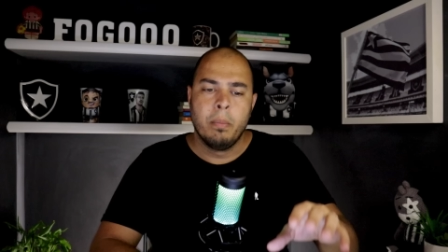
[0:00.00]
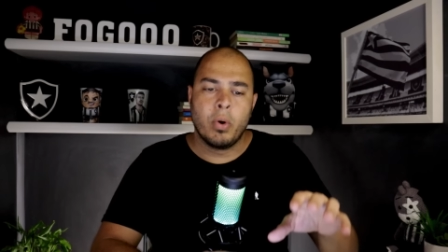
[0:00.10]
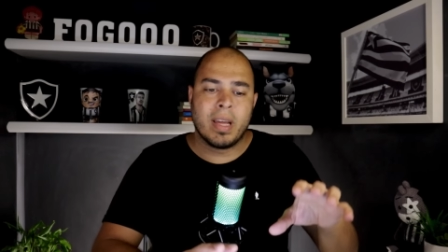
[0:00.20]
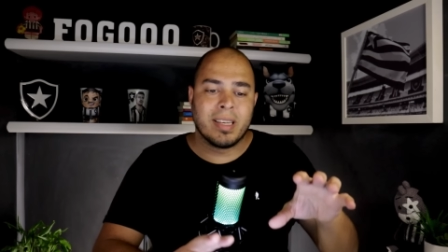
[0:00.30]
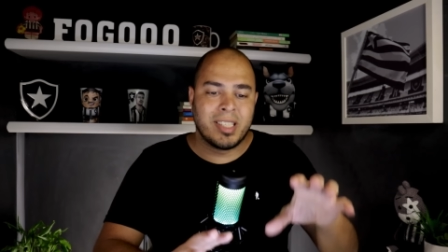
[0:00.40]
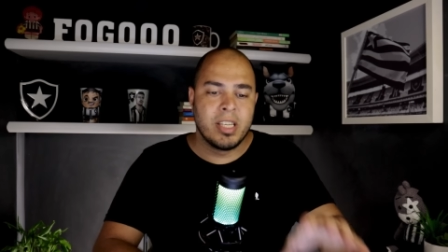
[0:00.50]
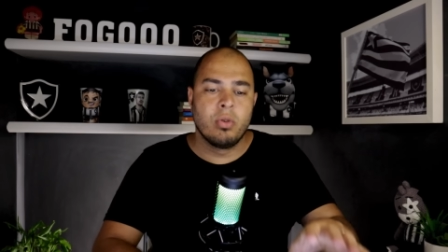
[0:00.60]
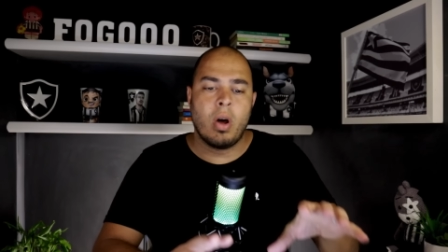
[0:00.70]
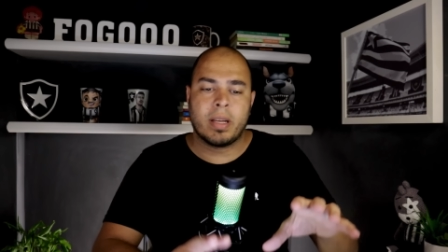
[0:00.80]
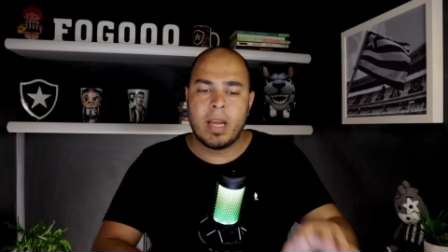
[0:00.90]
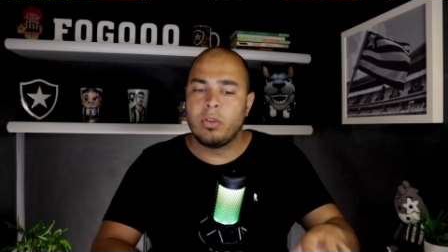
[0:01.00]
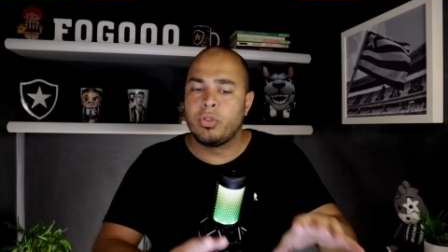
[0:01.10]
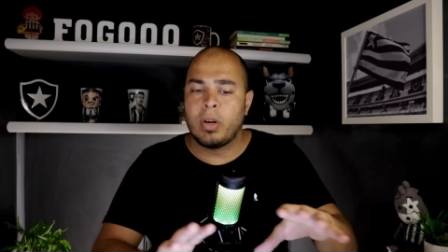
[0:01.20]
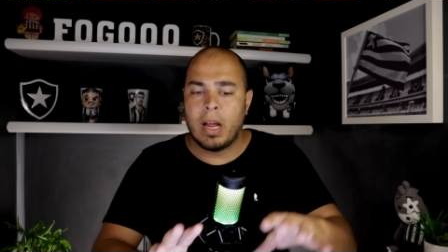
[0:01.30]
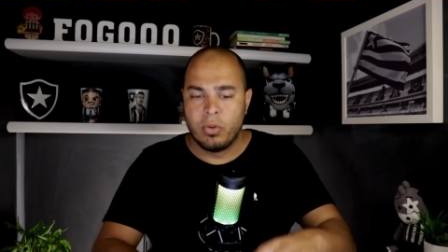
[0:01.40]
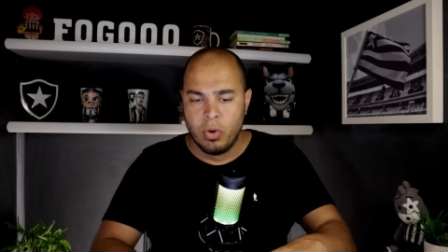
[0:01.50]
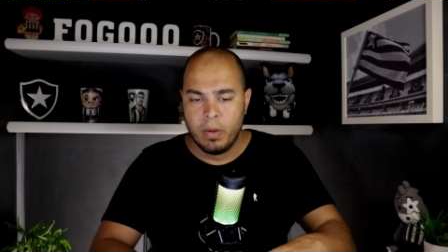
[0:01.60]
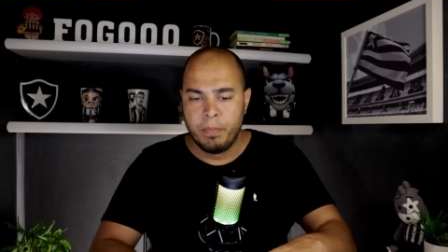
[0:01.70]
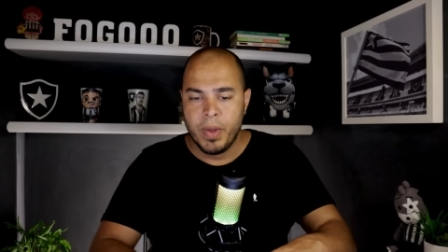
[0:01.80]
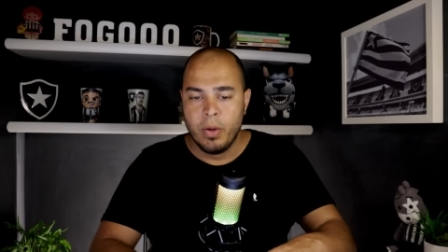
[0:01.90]
porque tinha o ok do
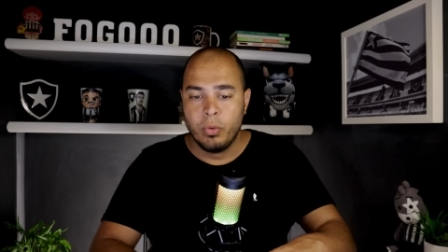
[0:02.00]
jogador.